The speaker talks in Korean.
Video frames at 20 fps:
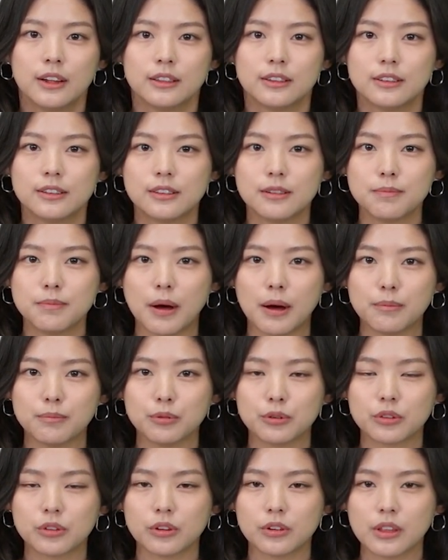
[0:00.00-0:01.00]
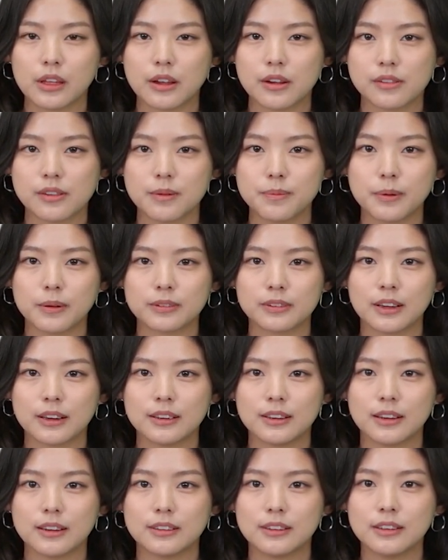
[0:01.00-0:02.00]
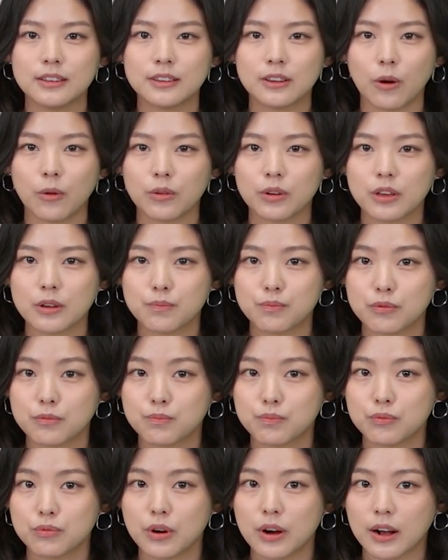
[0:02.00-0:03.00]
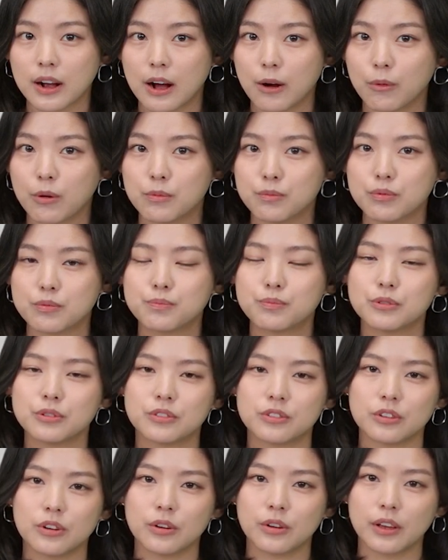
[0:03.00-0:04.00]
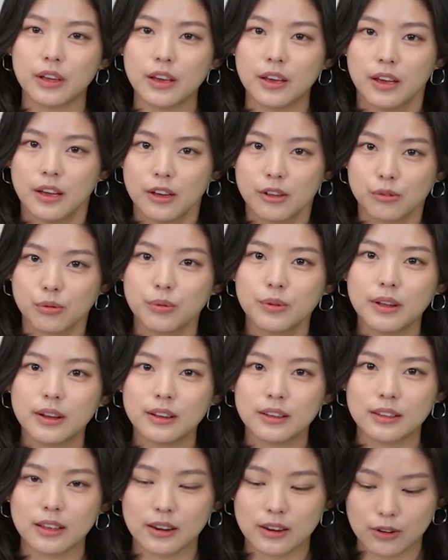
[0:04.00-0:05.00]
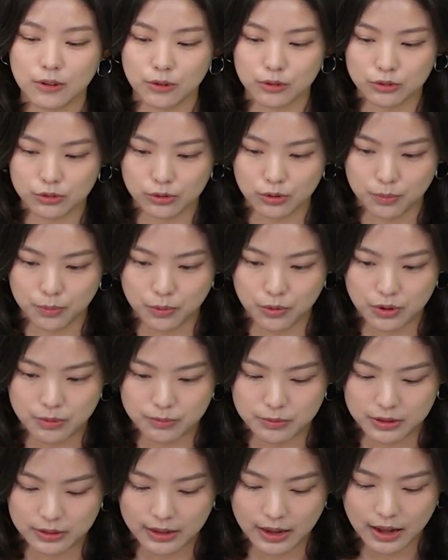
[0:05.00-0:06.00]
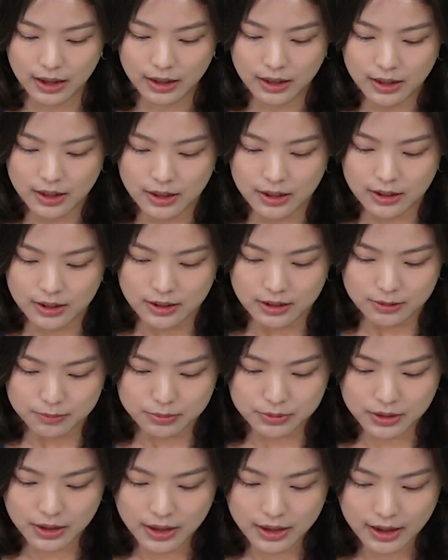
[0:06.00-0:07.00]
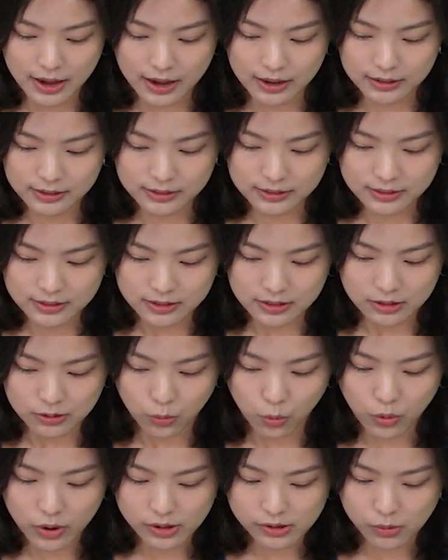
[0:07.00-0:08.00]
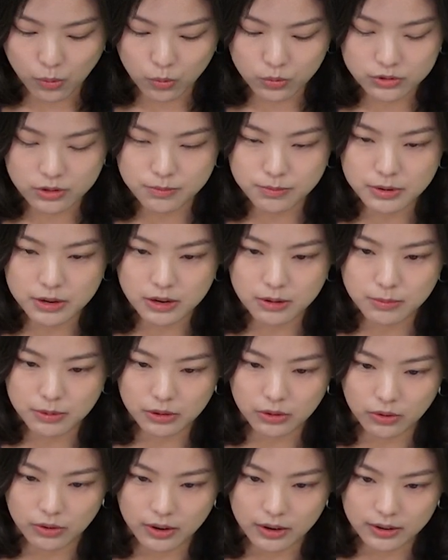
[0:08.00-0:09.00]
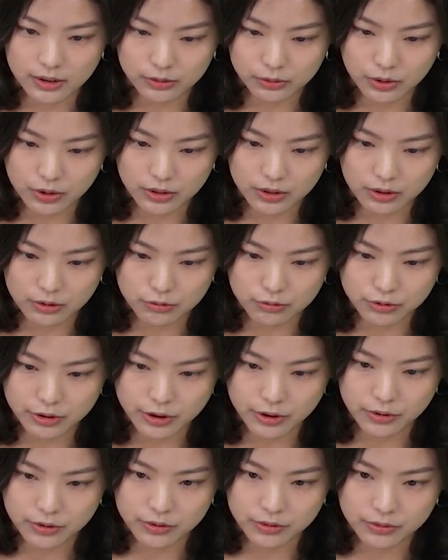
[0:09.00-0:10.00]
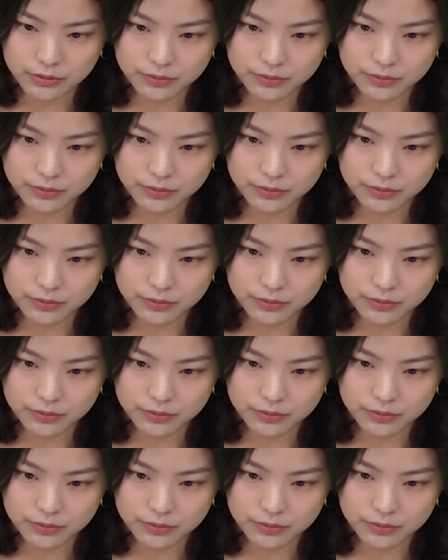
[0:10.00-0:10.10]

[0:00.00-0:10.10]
늦은 밤부터 내일 새벽 사이에는 경기 북부와 강원 북부 지역에 소나기 내릴 것으로 보입니다. 비의 양은 5에서 50mm가량 되겠고요.